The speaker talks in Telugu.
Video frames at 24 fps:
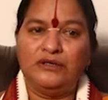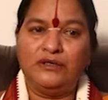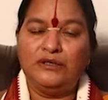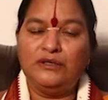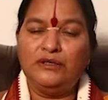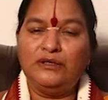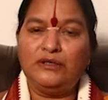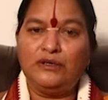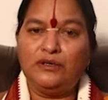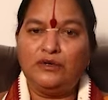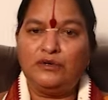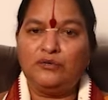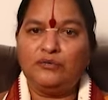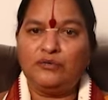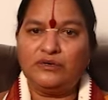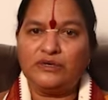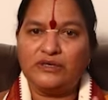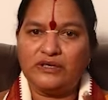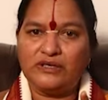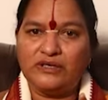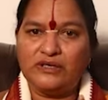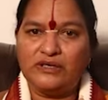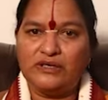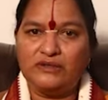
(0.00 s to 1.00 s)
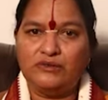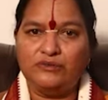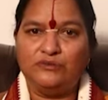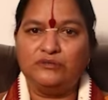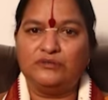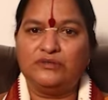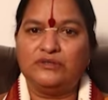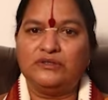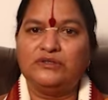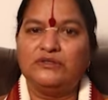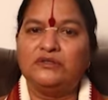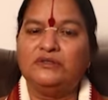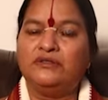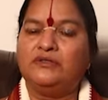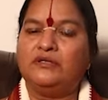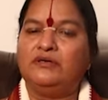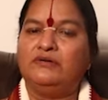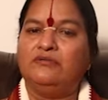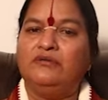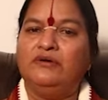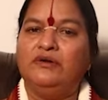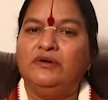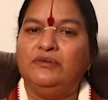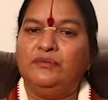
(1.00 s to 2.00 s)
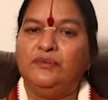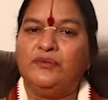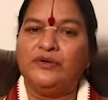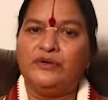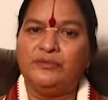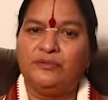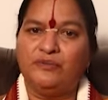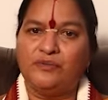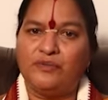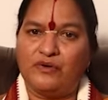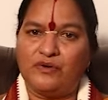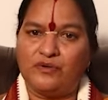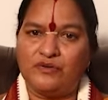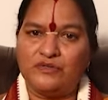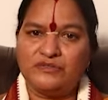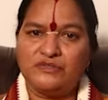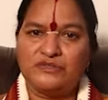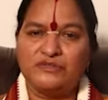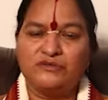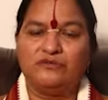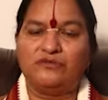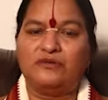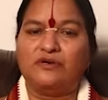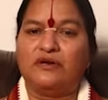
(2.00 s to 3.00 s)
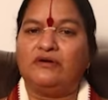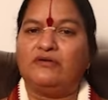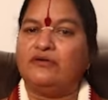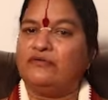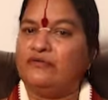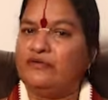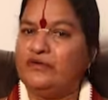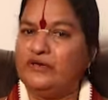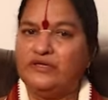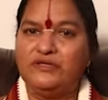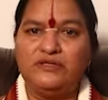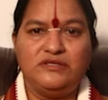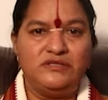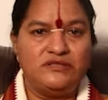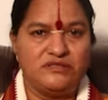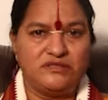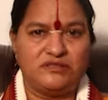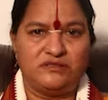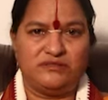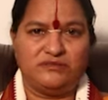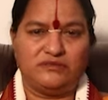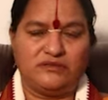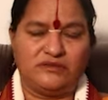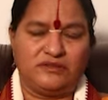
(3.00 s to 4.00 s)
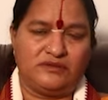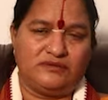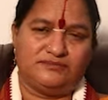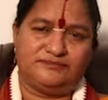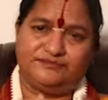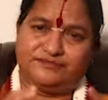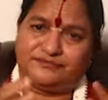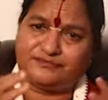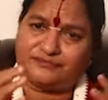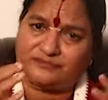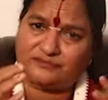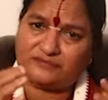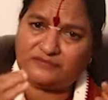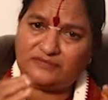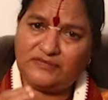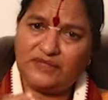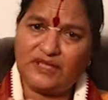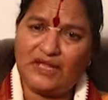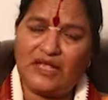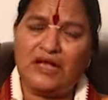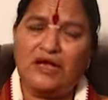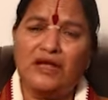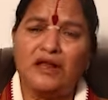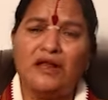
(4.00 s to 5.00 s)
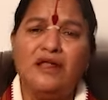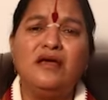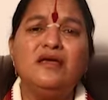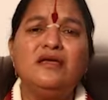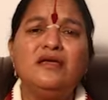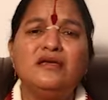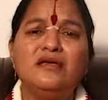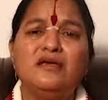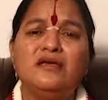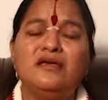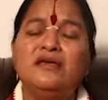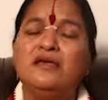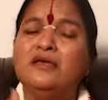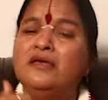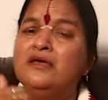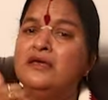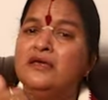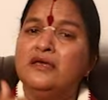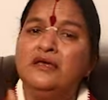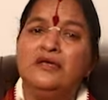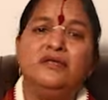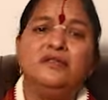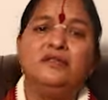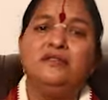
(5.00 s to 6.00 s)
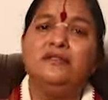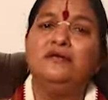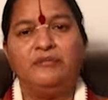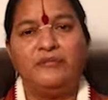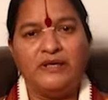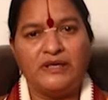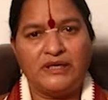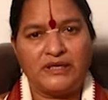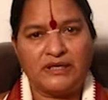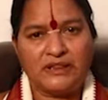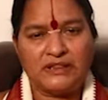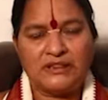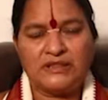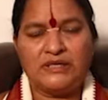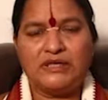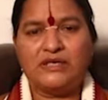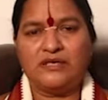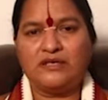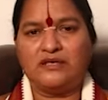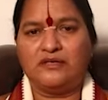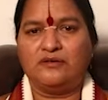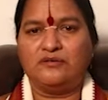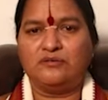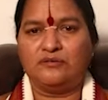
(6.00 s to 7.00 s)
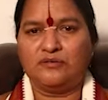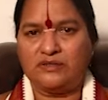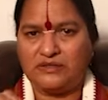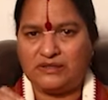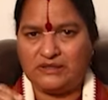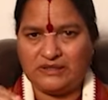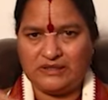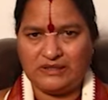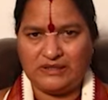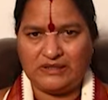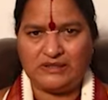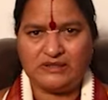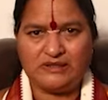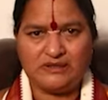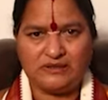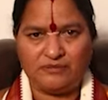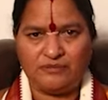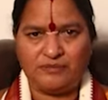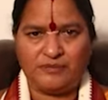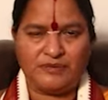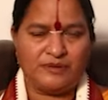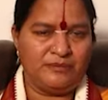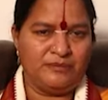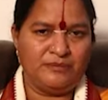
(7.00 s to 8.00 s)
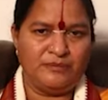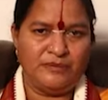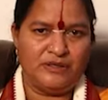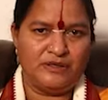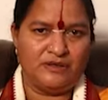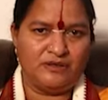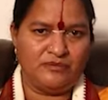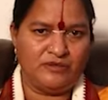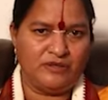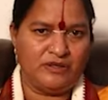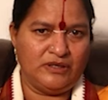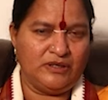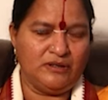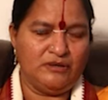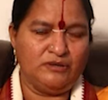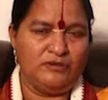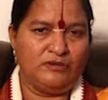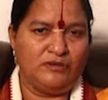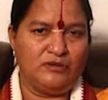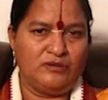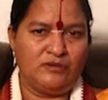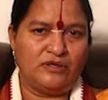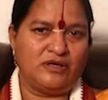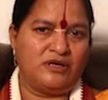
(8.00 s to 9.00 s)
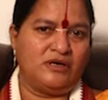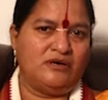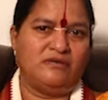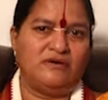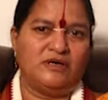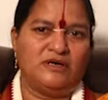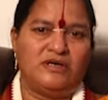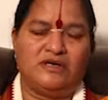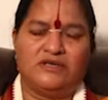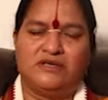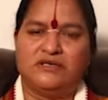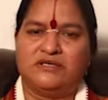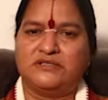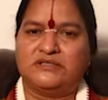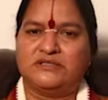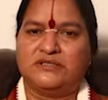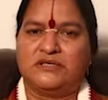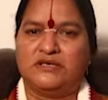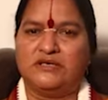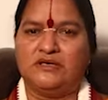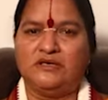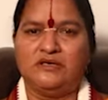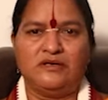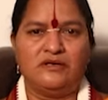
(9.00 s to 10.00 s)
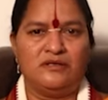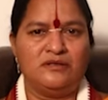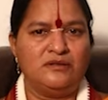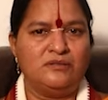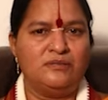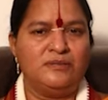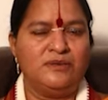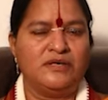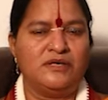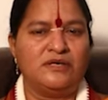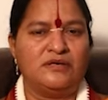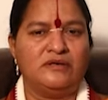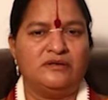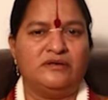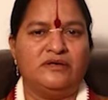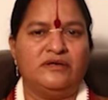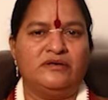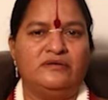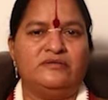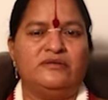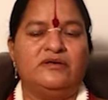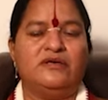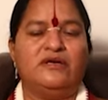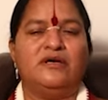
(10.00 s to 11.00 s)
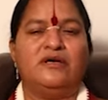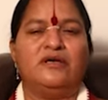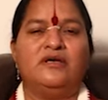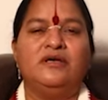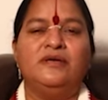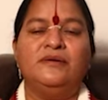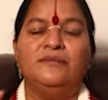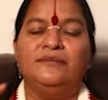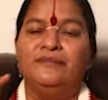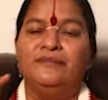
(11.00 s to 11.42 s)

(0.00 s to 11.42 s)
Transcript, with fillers: ఇంట్లో ఉన్న నెగిటివ్ అంతా వెళ్ళిపోయి పాజిటివ్ రావడం అనేది జరుగుతుంది అలాగే ఇందు మీ అందరికీ కూడా డైరెక్ట్ అపాయింట్మెంట్లు ఏలూరులో కావాలన్నా సరే అందుబాటులోనే ఉన్నాయి